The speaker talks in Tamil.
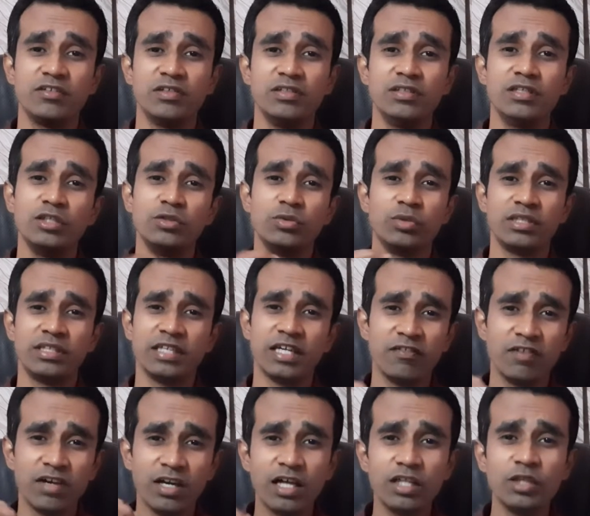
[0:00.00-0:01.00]
வந்து அது ஒரு
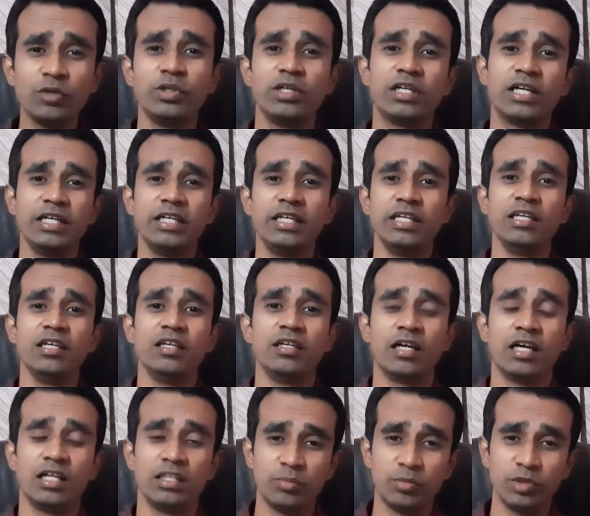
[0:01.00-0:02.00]
தேவையில்லாத ஒரு கட்டி
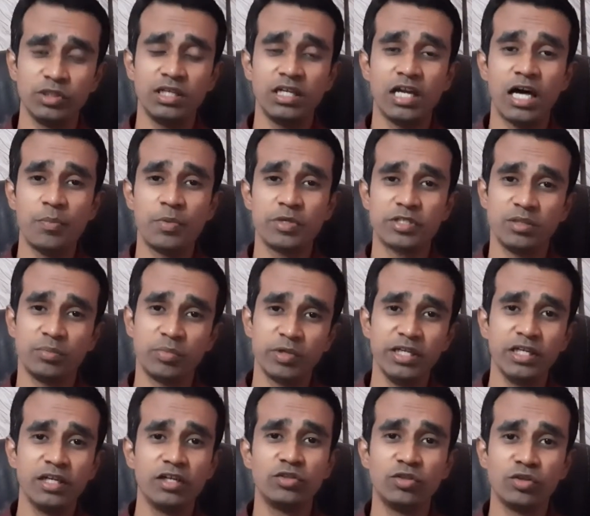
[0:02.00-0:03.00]
அதை முதல்ல ஆப்ரேஷன் பண்ணி
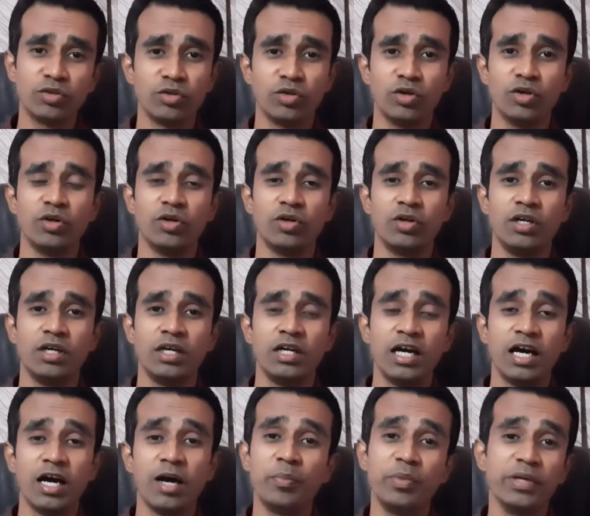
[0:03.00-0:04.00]
எடுத்துடணும்
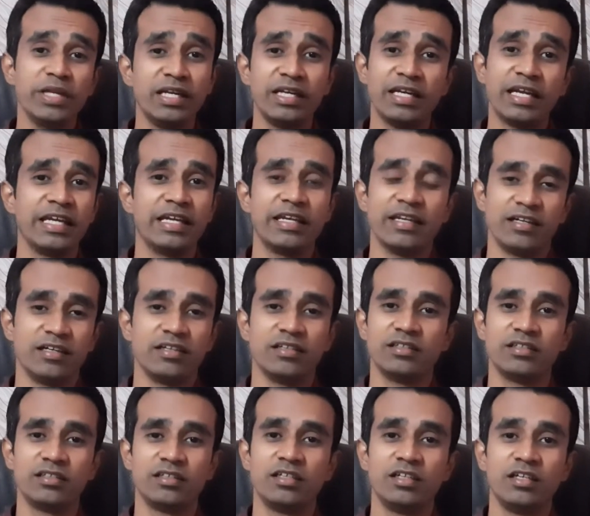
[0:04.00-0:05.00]
அப்படின்னு நினைக்கிறாங்க
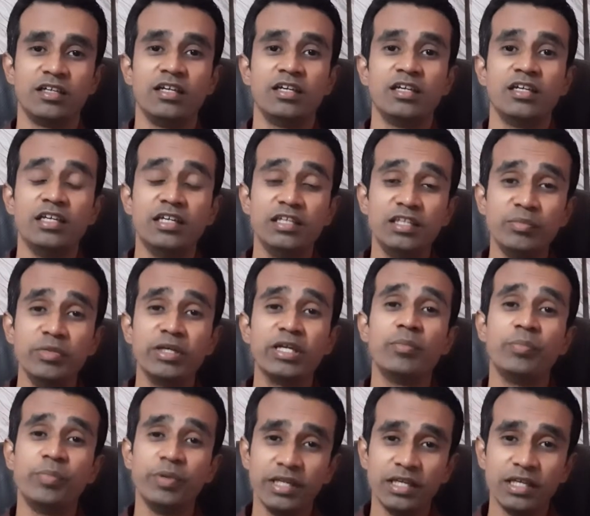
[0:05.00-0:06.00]
இது
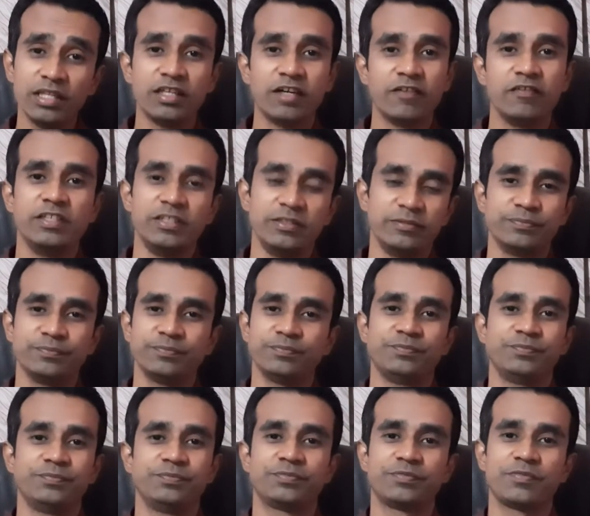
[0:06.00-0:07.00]
மிகப்பெரிய தவறு
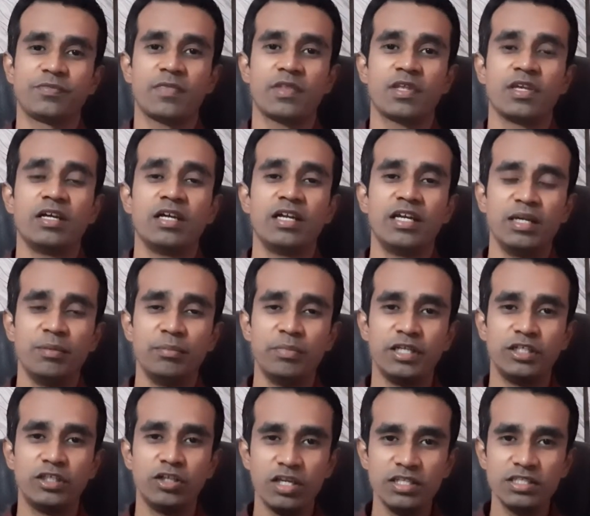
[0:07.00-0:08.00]
நம்ம
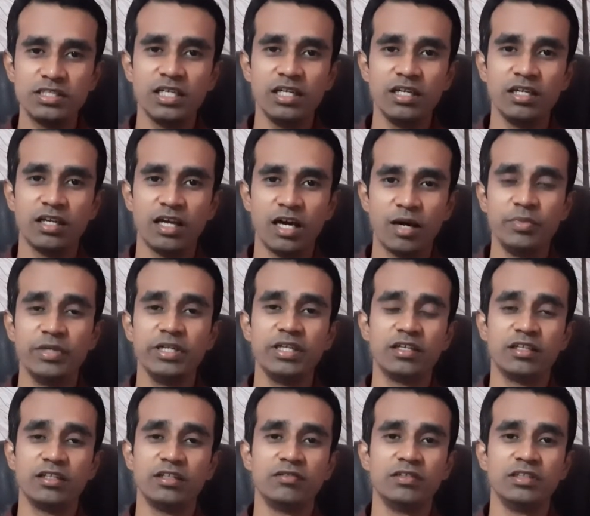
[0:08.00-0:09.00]
டான்சில்
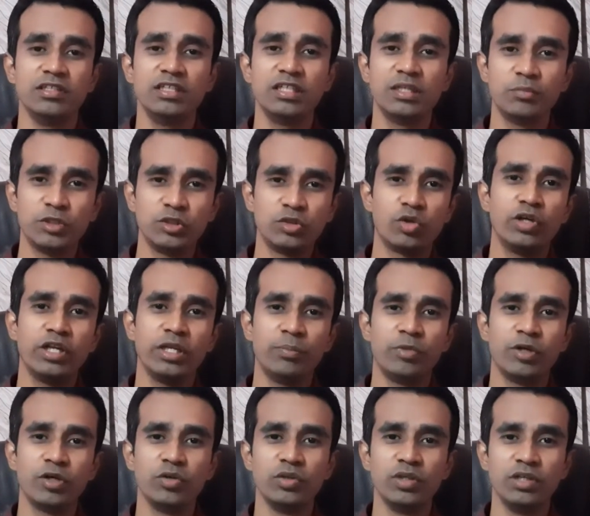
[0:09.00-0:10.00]
அப்படின்றது வந்து நம்ம தொண்டை
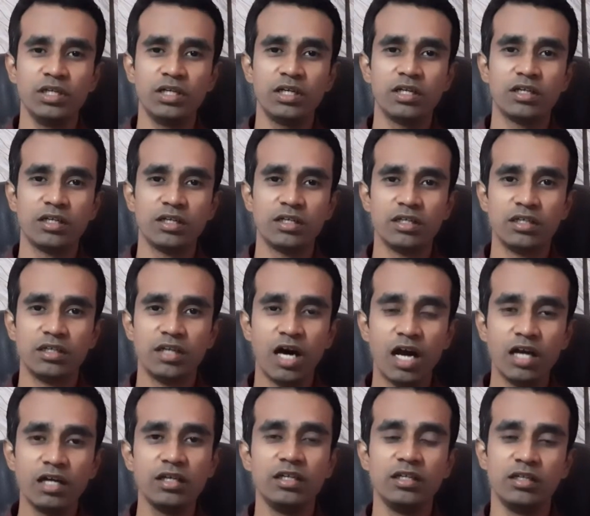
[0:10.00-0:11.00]
பகுதியில்
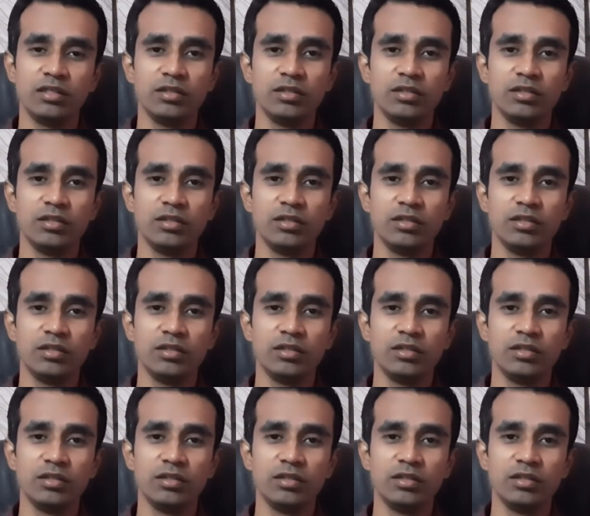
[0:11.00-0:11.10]
நான்கு